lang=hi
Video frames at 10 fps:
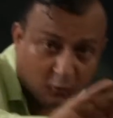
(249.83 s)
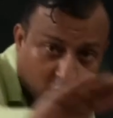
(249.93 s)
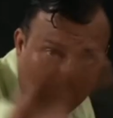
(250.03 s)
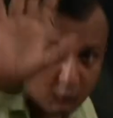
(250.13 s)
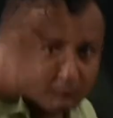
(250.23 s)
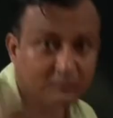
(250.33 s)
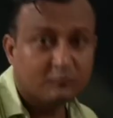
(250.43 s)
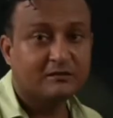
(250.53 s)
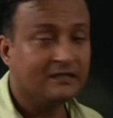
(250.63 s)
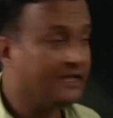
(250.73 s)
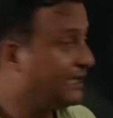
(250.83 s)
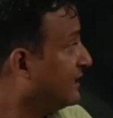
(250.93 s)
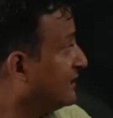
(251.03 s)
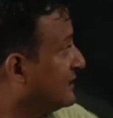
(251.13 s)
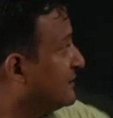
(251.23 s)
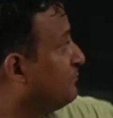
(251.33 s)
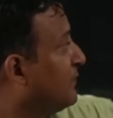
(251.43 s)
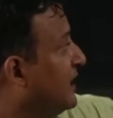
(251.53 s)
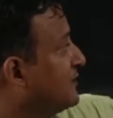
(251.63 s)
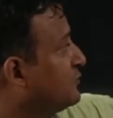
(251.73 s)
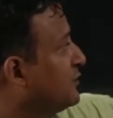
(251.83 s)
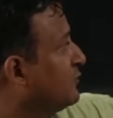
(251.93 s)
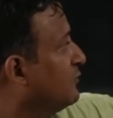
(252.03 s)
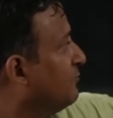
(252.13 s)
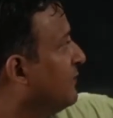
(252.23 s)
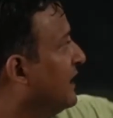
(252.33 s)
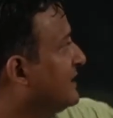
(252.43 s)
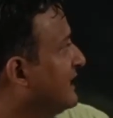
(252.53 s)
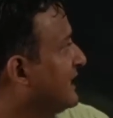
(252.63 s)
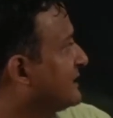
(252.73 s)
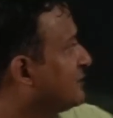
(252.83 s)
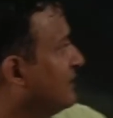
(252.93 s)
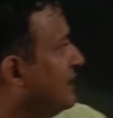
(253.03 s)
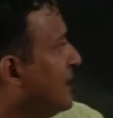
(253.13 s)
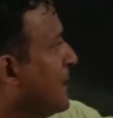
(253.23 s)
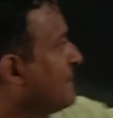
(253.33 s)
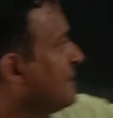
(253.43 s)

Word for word: और कॉमन कुछ नहीं आएगा जैसे पाँच को देखो पाँच एक्स में है